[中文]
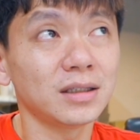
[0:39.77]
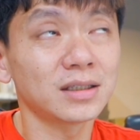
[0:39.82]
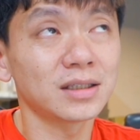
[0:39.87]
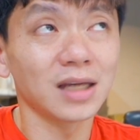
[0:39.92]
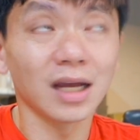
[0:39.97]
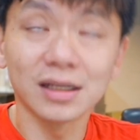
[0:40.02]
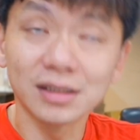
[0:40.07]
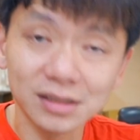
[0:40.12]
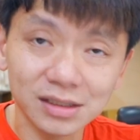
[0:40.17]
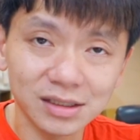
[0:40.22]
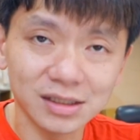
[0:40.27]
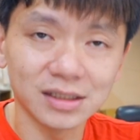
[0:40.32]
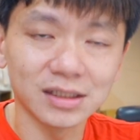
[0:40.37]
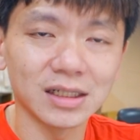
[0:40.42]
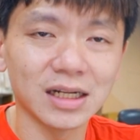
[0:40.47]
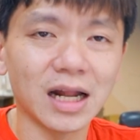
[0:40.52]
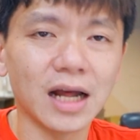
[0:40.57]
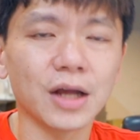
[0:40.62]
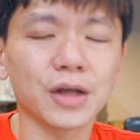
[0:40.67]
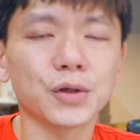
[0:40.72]
层
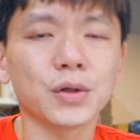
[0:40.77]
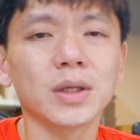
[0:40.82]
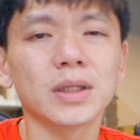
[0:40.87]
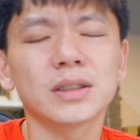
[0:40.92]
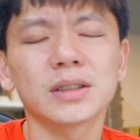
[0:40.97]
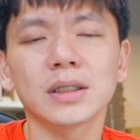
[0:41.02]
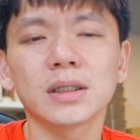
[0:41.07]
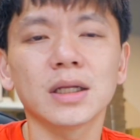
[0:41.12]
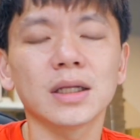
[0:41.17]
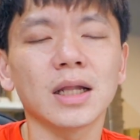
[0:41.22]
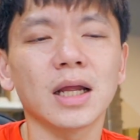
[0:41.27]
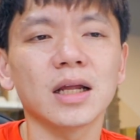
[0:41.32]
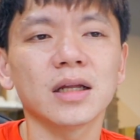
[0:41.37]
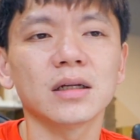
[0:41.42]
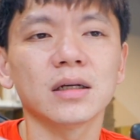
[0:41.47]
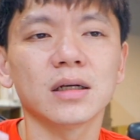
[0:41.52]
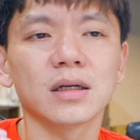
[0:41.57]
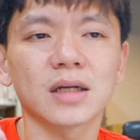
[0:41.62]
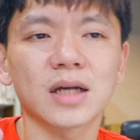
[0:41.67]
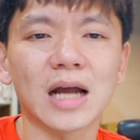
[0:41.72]
级啦，因为真的它
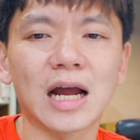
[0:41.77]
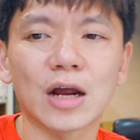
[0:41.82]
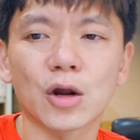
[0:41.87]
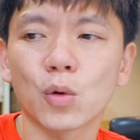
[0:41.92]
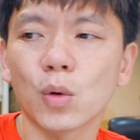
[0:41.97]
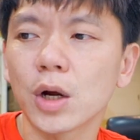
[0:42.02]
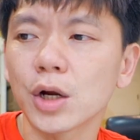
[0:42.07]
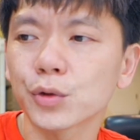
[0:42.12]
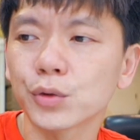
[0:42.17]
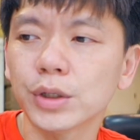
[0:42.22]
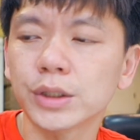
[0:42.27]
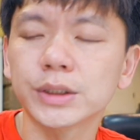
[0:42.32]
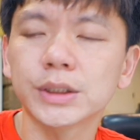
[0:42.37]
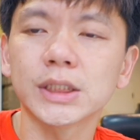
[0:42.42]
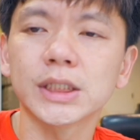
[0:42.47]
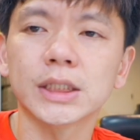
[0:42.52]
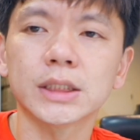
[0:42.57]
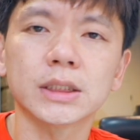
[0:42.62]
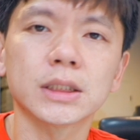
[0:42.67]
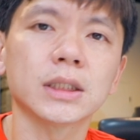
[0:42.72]
的感光元
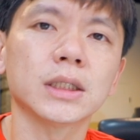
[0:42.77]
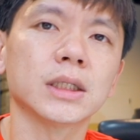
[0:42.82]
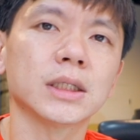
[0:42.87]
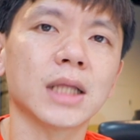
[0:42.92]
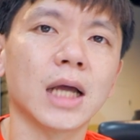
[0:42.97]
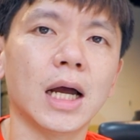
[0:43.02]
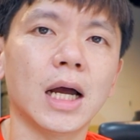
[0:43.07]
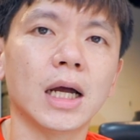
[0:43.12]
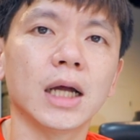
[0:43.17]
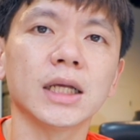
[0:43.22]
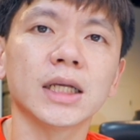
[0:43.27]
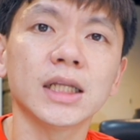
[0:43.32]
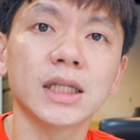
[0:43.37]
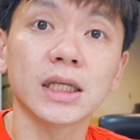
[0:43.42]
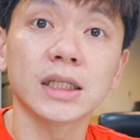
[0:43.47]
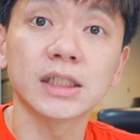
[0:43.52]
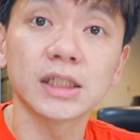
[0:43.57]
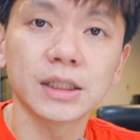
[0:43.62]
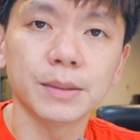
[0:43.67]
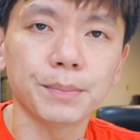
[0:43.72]
件真的大一
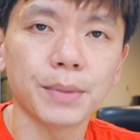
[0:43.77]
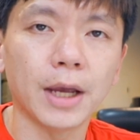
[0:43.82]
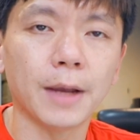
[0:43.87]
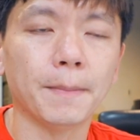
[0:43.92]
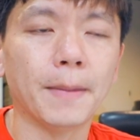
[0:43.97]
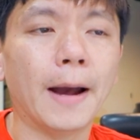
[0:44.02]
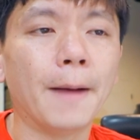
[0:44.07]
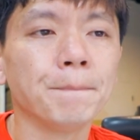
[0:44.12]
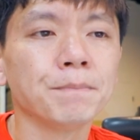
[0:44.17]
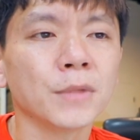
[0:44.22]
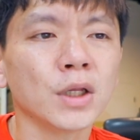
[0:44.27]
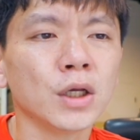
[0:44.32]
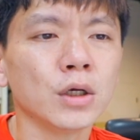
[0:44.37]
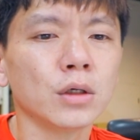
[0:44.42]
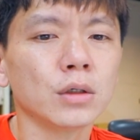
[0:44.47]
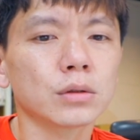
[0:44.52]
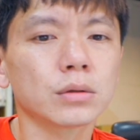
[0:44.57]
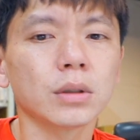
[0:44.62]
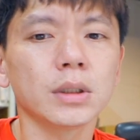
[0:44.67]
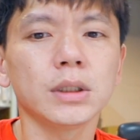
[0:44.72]
点七倍嘛，
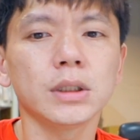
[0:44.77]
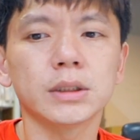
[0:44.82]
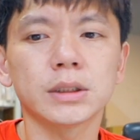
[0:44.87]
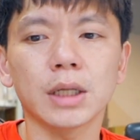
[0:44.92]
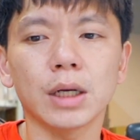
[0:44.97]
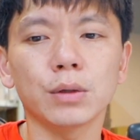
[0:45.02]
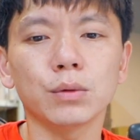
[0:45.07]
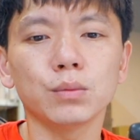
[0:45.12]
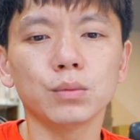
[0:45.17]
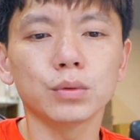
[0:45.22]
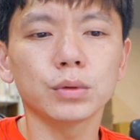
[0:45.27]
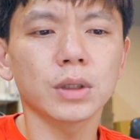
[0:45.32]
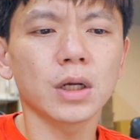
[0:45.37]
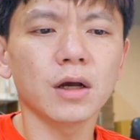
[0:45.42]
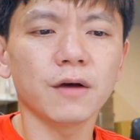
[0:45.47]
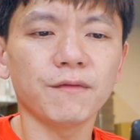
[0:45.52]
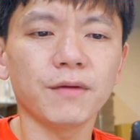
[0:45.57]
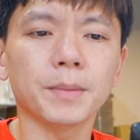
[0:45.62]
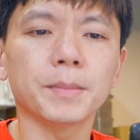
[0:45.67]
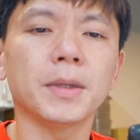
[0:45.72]
所以你在录
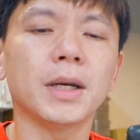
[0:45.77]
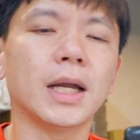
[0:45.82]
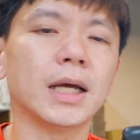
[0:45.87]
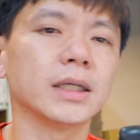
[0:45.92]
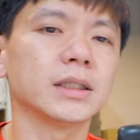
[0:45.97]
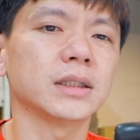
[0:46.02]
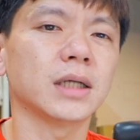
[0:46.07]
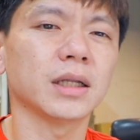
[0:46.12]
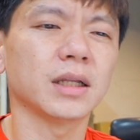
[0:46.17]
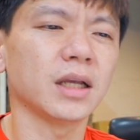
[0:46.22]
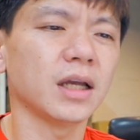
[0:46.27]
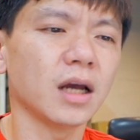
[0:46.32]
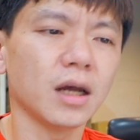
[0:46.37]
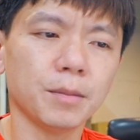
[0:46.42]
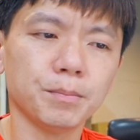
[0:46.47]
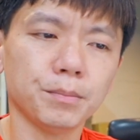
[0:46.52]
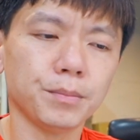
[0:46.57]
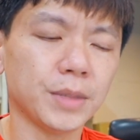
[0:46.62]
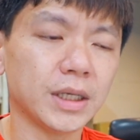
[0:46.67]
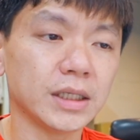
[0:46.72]
各方面来讲，你
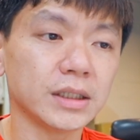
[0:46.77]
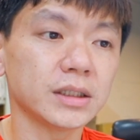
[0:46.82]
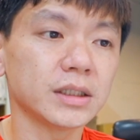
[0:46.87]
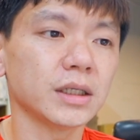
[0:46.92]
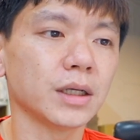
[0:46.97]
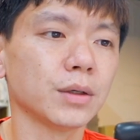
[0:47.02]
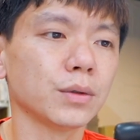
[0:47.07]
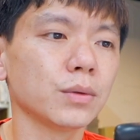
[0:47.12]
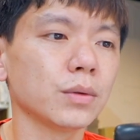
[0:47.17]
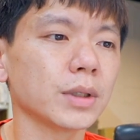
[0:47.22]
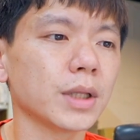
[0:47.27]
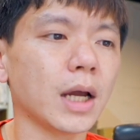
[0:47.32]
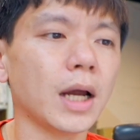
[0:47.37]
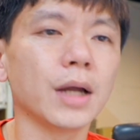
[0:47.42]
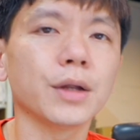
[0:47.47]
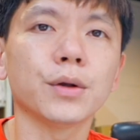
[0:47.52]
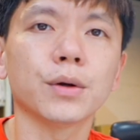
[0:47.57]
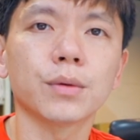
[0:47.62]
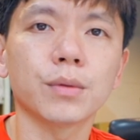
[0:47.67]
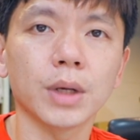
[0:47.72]
很明显。如果大
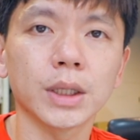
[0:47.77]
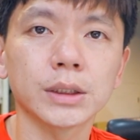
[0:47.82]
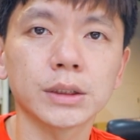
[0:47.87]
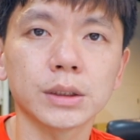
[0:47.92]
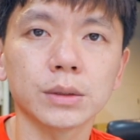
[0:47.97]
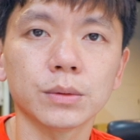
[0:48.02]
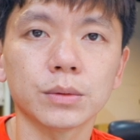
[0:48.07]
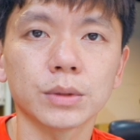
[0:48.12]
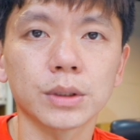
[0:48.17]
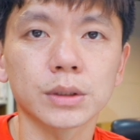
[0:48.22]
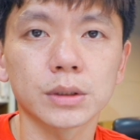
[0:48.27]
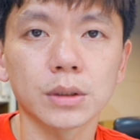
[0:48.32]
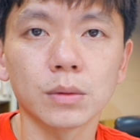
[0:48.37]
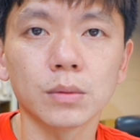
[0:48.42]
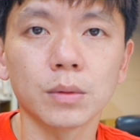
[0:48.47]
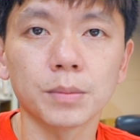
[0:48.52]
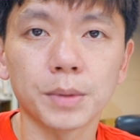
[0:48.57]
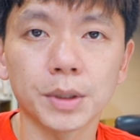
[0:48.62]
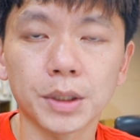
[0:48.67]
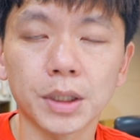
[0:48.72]
家有关心我的
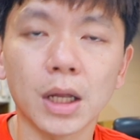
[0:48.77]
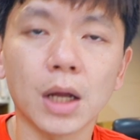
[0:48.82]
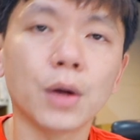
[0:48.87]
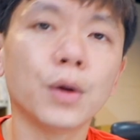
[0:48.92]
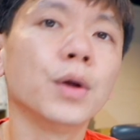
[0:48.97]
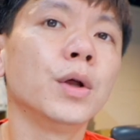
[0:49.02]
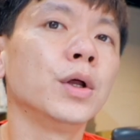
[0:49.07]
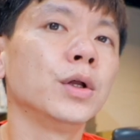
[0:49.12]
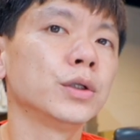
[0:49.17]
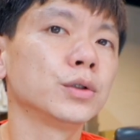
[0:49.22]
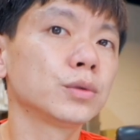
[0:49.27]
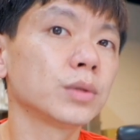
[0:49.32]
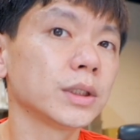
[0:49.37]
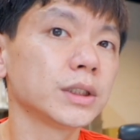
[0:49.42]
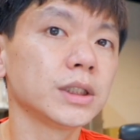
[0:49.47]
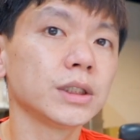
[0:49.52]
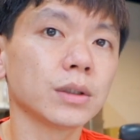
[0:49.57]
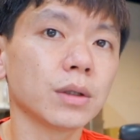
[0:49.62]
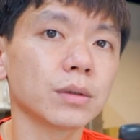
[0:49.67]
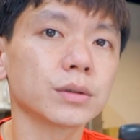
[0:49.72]
生活频道，最
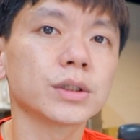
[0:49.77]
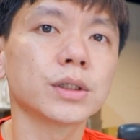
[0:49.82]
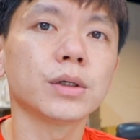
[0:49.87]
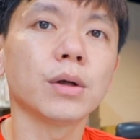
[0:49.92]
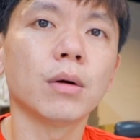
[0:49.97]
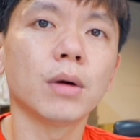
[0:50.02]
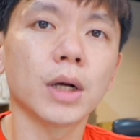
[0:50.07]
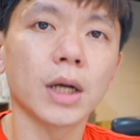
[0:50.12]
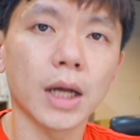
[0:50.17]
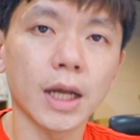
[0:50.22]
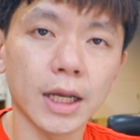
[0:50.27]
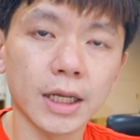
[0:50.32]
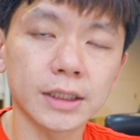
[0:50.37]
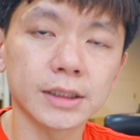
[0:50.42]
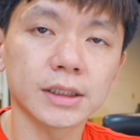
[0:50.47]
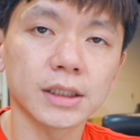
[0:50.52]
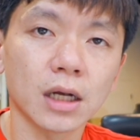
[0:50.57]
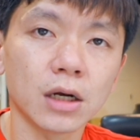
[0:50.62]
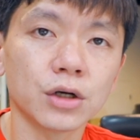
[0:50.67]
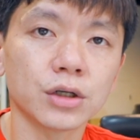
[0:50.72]
近都是用
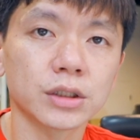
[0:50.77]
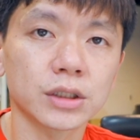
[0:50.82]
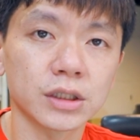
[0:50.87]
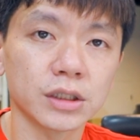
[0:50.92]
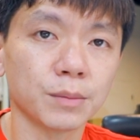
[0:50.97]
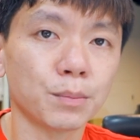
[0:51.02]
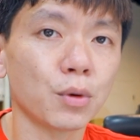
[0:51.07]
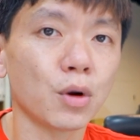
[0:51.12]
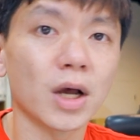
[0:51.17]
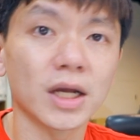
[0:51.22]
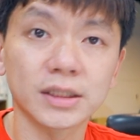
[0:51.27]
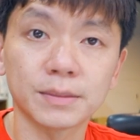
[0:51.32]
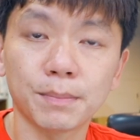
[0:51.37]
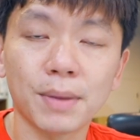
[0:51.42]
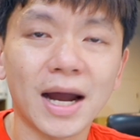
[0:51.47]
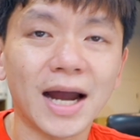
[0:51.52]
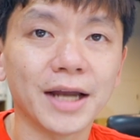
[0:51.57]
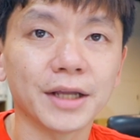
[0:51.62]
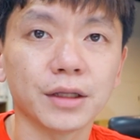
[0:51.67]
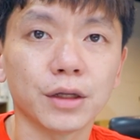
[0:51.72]
S 二十 Plus
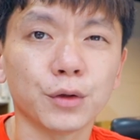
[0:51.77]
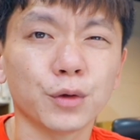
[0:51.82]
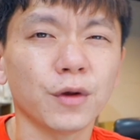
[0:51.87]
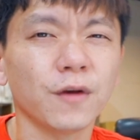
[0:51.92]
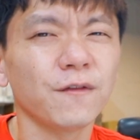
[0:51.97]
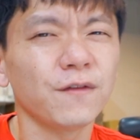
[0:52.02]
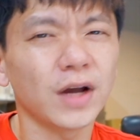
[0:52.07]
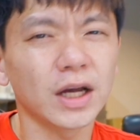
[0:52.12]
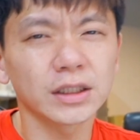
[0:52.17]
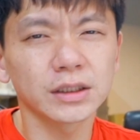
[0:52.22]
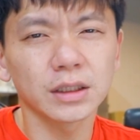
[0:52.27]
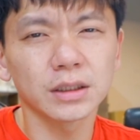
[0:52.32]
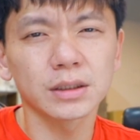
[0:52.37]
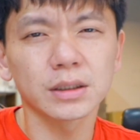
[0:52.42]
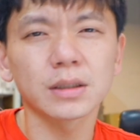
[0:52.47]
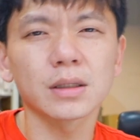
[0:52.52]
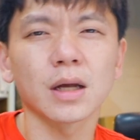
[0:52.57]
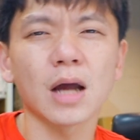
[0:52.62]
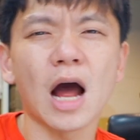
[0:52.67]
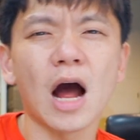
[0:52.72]
拍的，你会发现
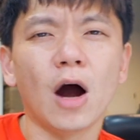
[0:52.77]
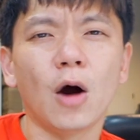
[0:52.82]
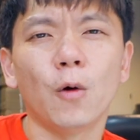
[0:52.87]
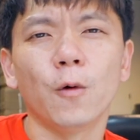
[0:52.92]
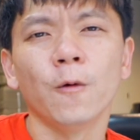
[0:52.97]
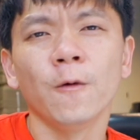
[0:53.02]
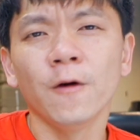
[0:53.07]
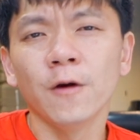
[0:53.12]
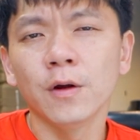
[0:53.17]
真的好，